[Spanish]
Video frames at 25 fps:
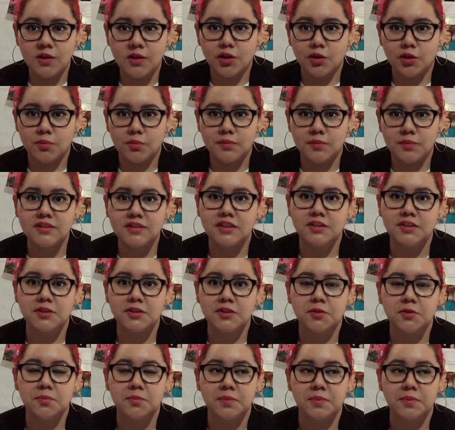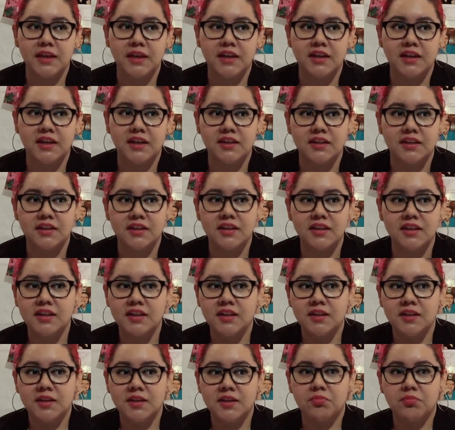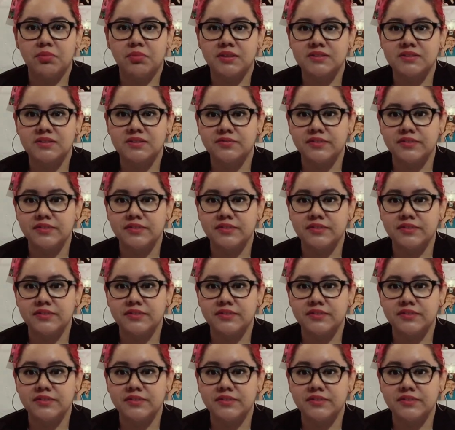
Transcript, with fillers: no me siento bien pues